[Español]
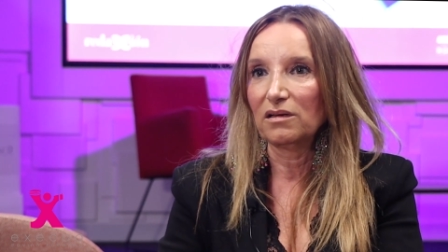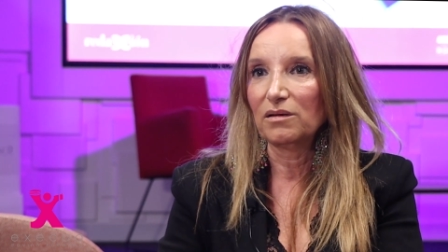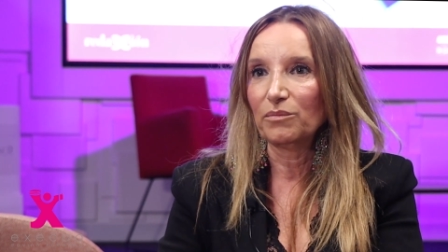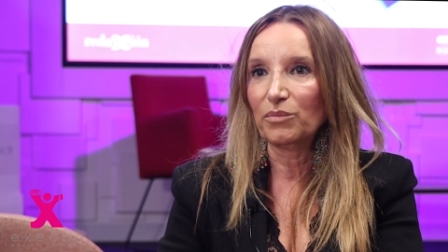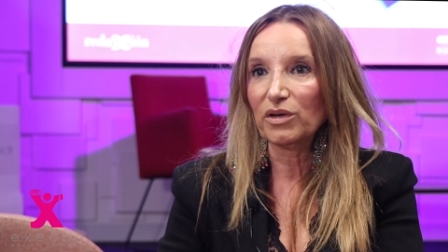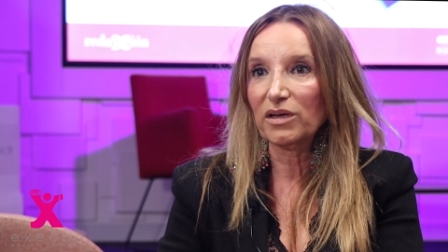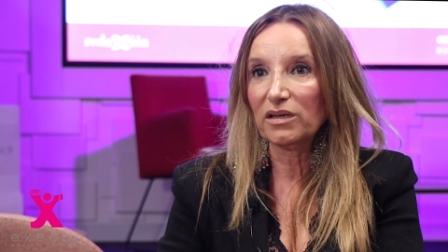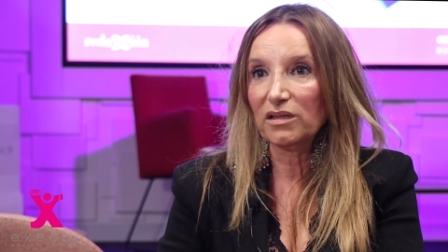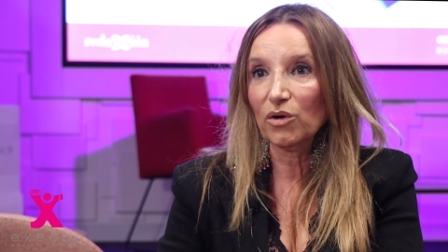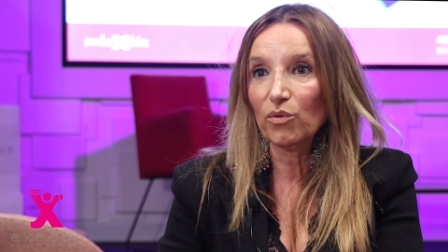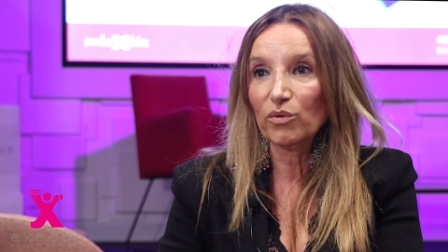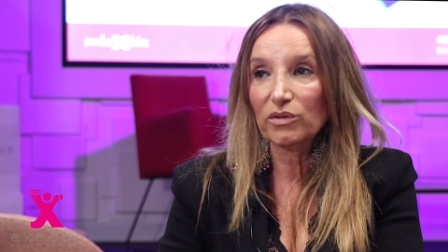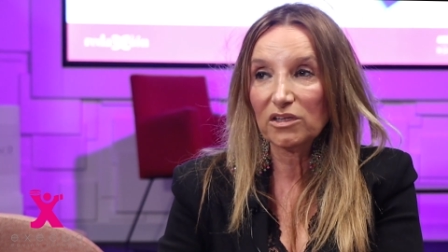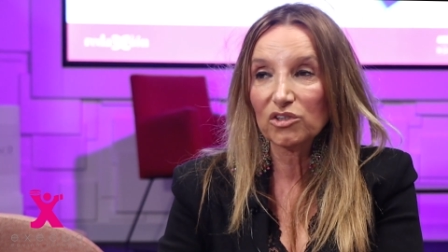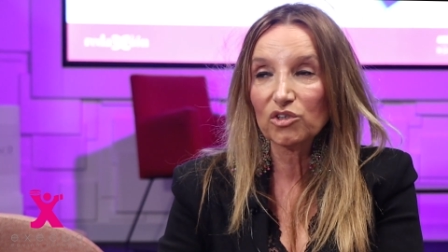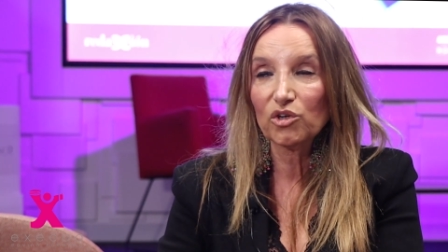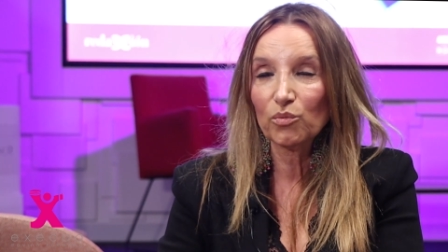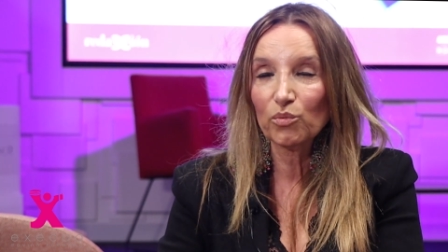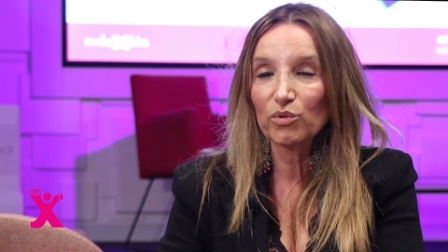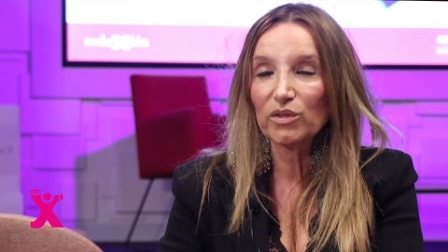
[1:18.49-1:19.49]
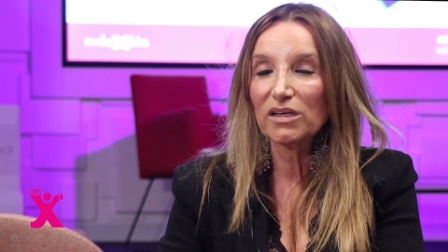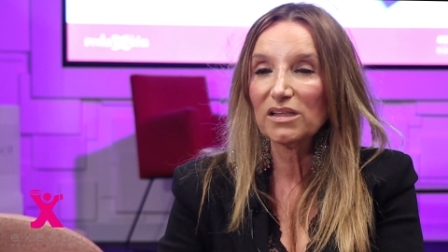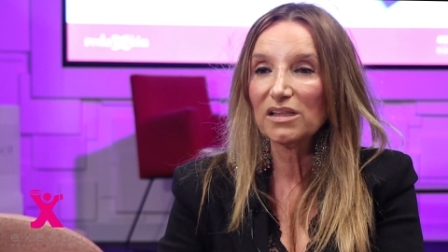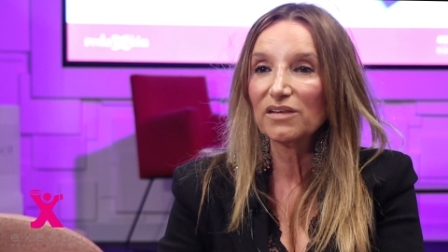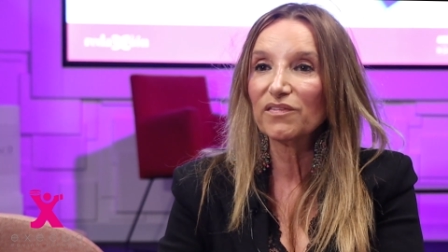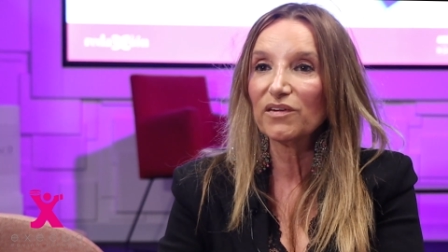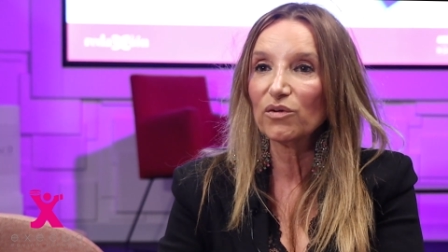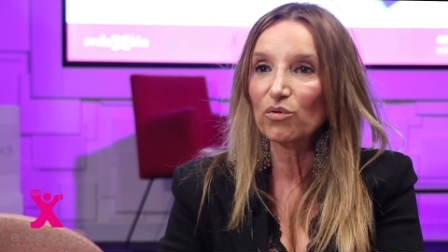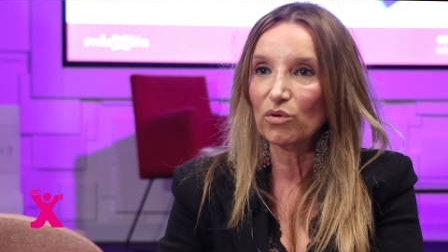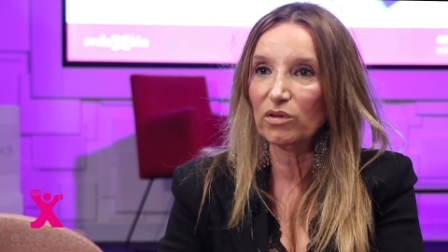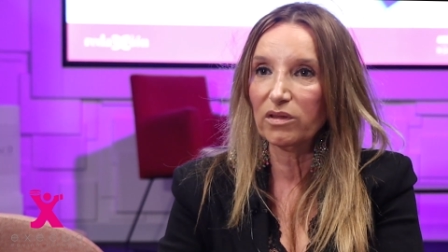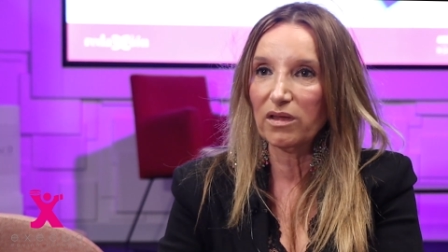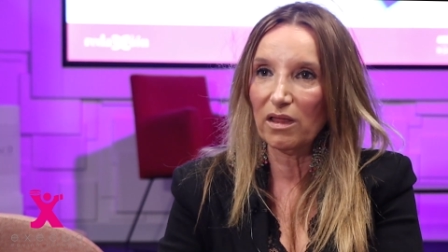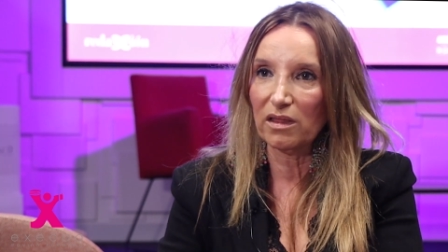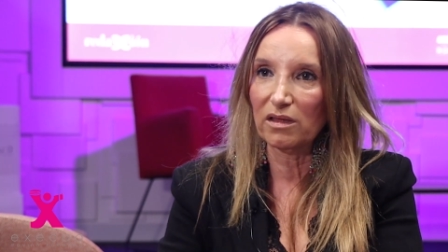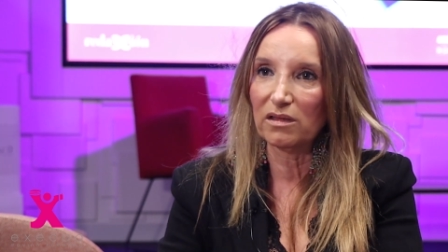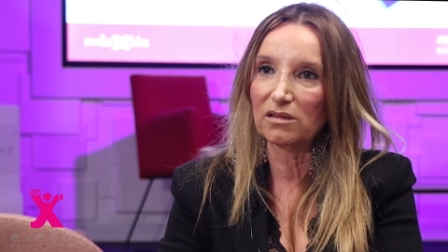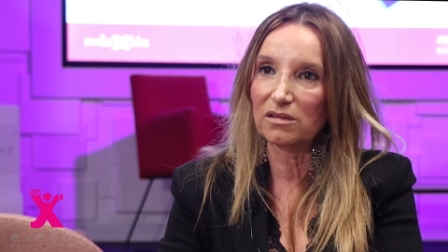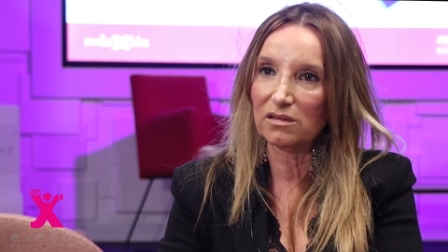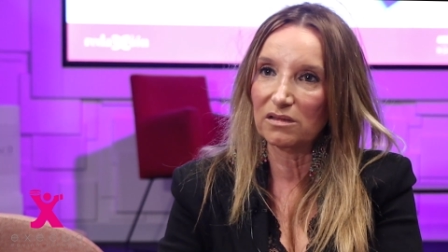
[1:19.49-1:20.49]
porque te encuentras con muchas
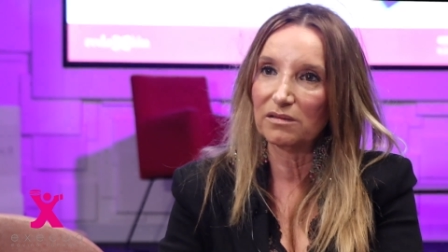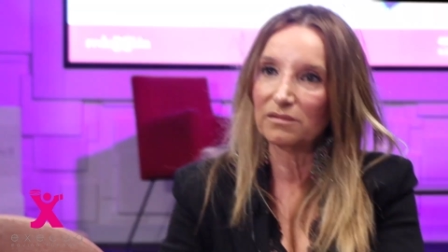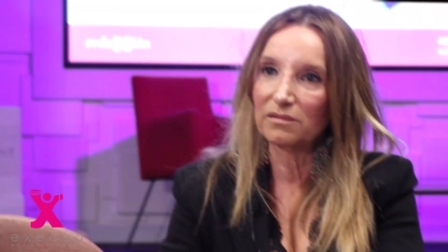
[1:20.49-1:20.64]
dificultades.